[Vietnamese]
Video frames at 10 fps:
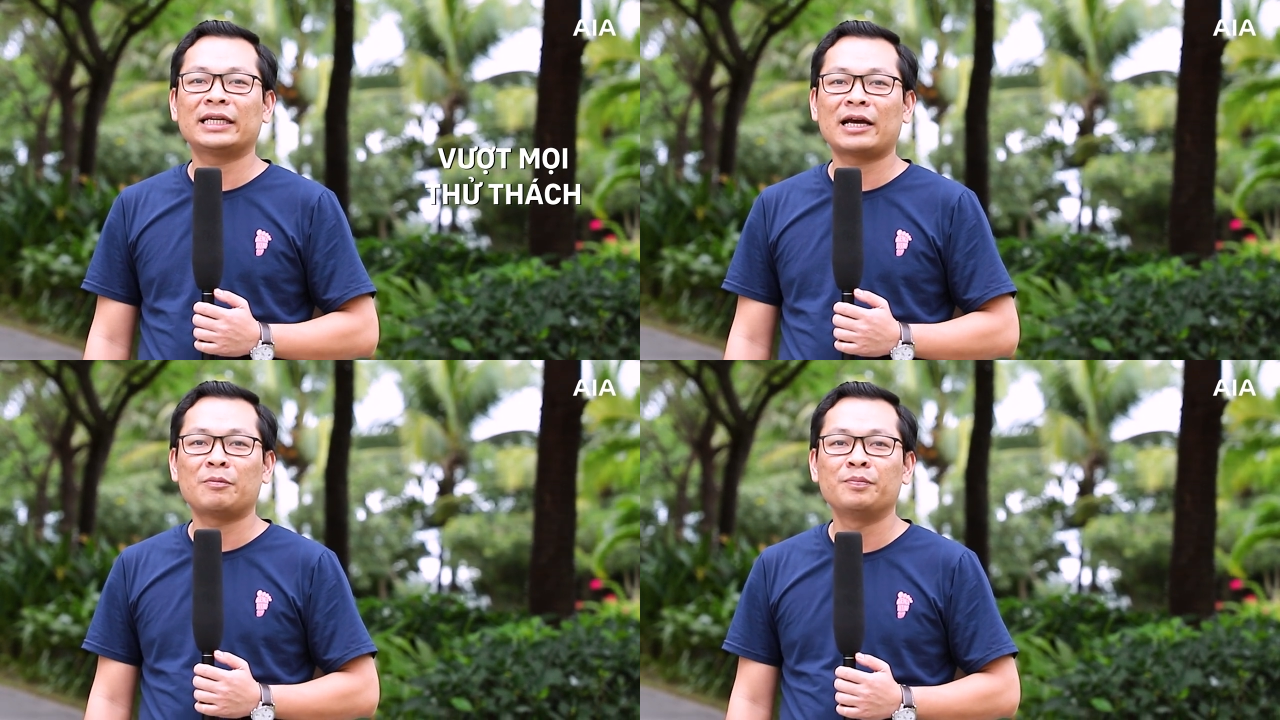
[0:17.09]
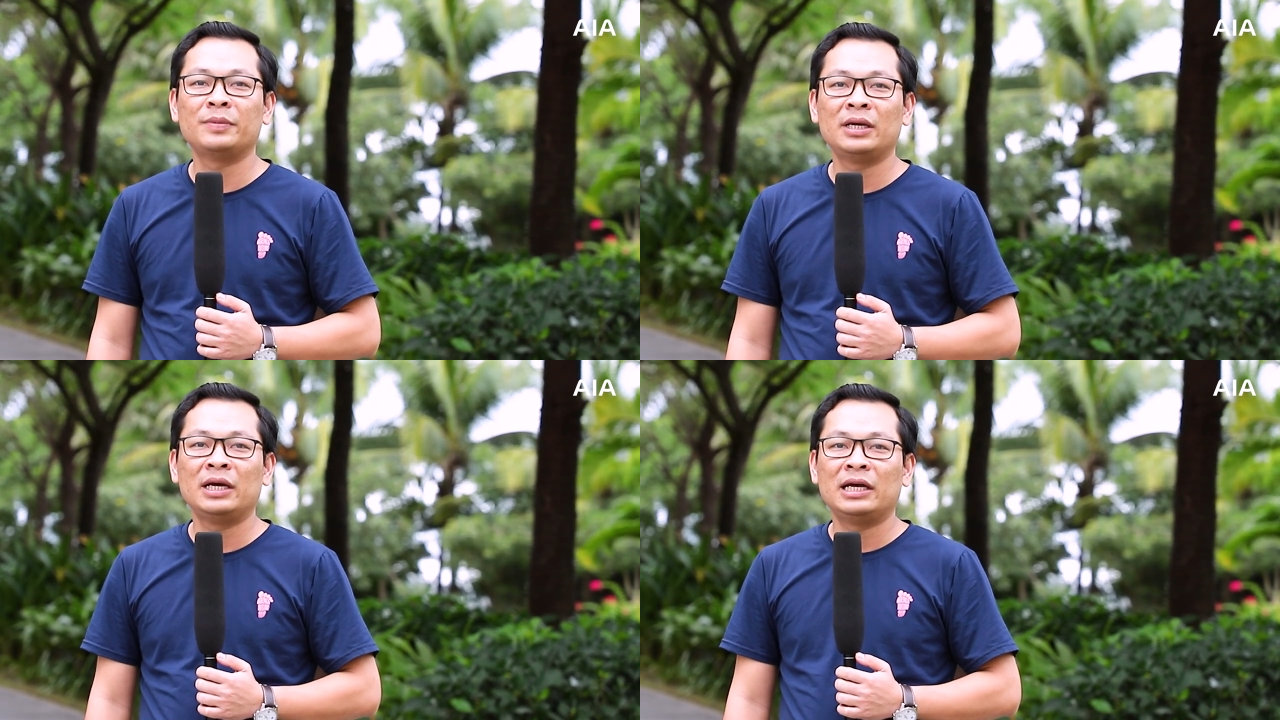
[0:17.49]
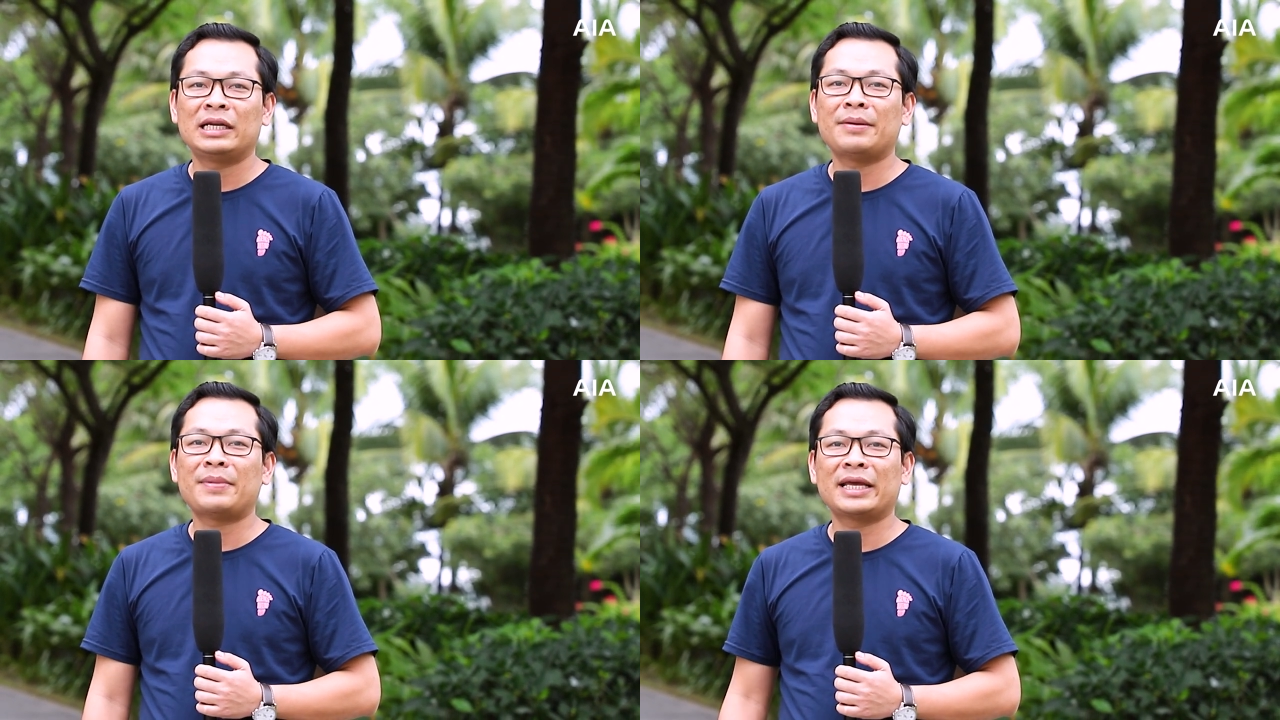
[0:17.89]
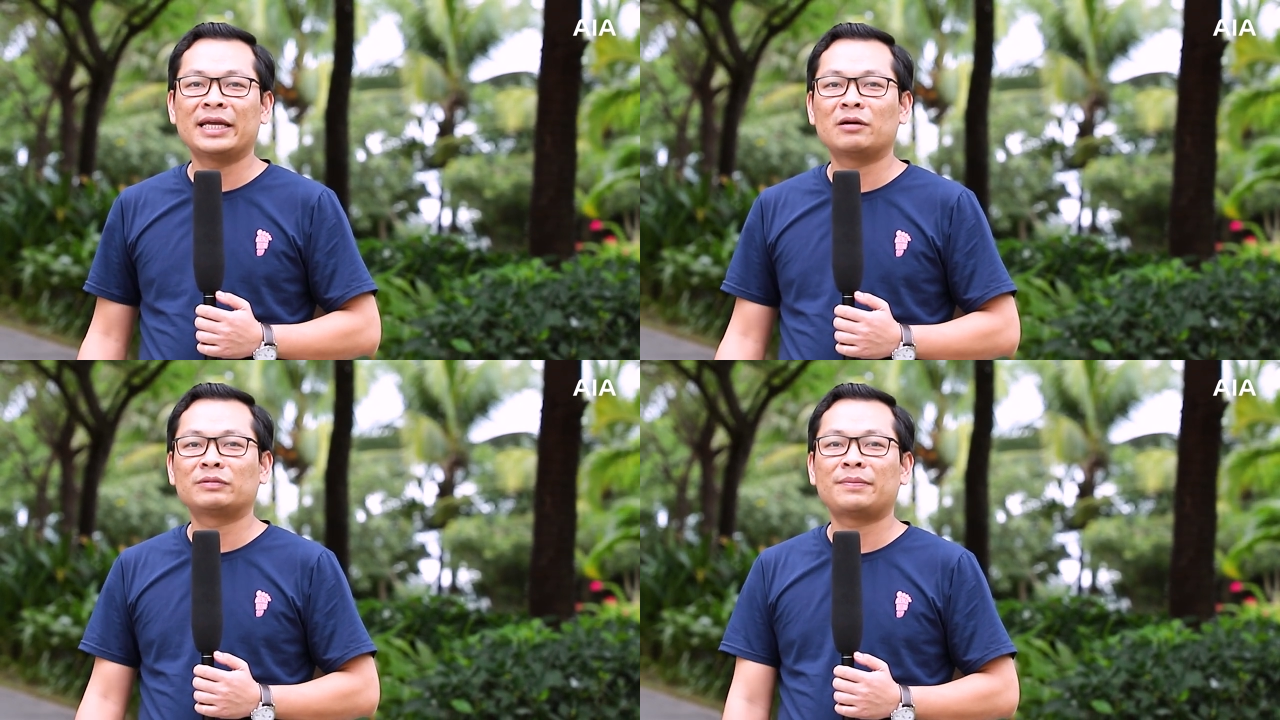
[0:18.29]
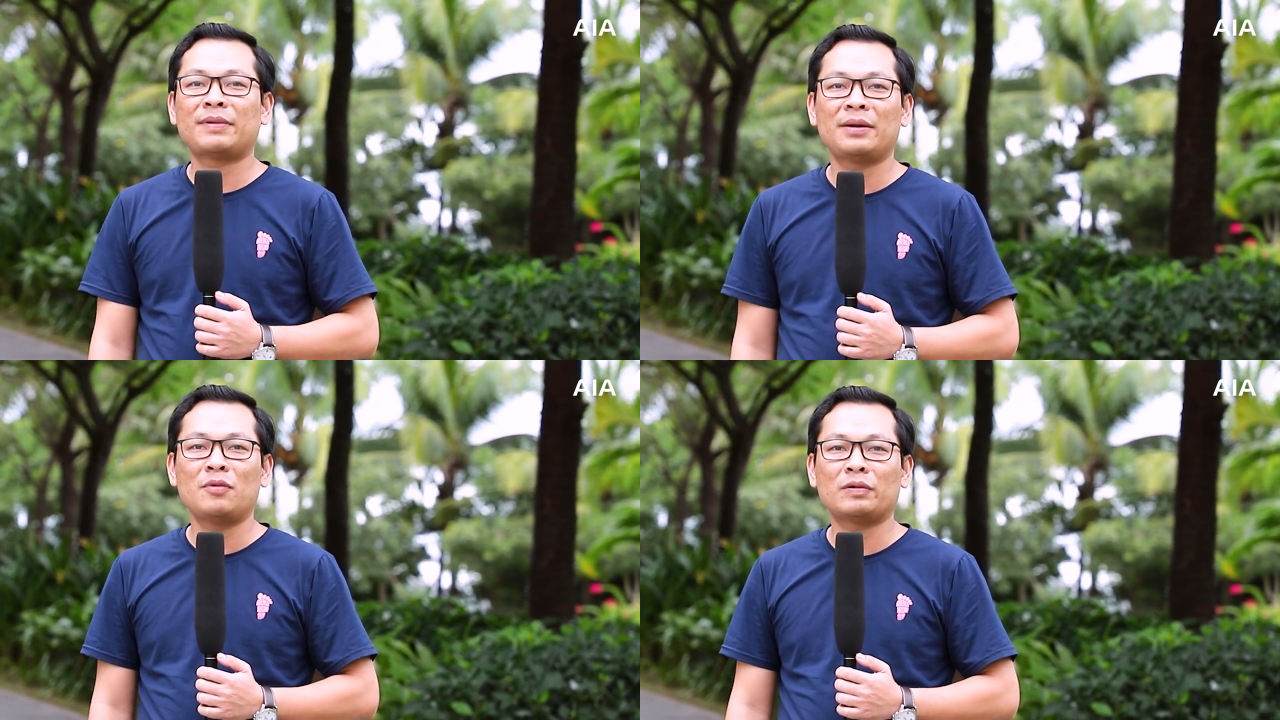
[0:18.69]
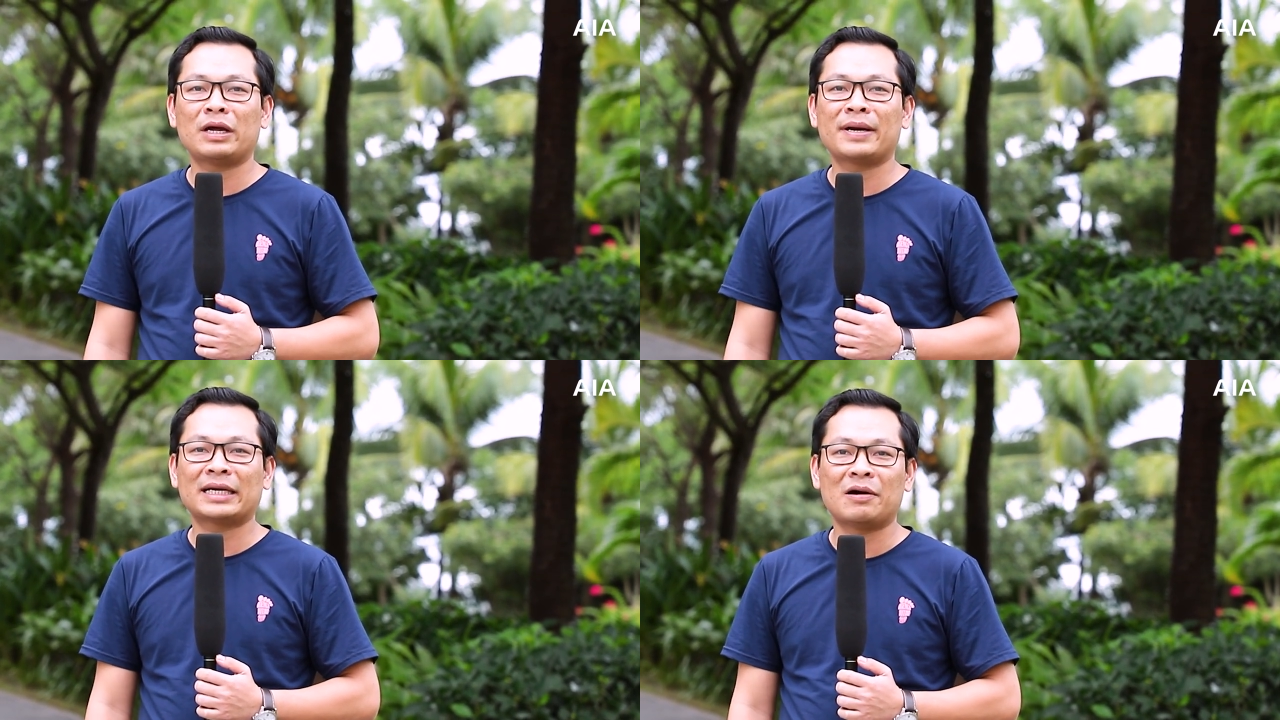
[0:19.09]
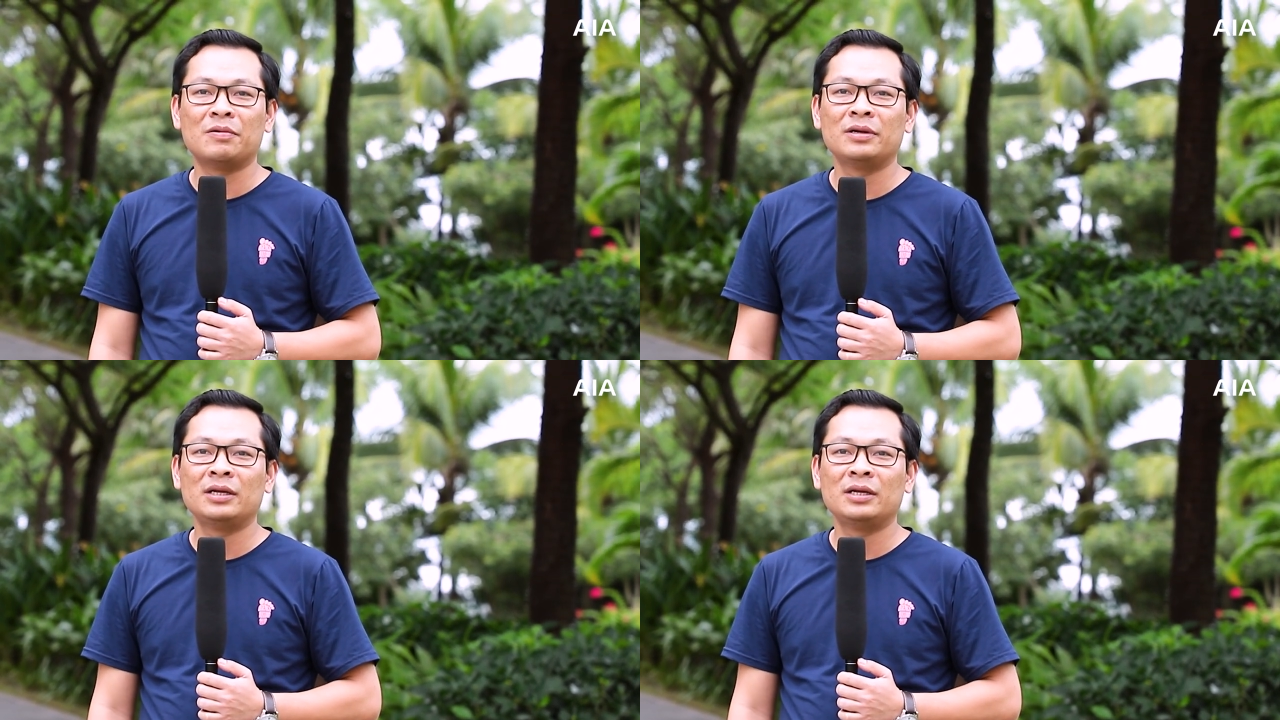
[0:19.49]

thành công. Năm 2021 đã bắt đầu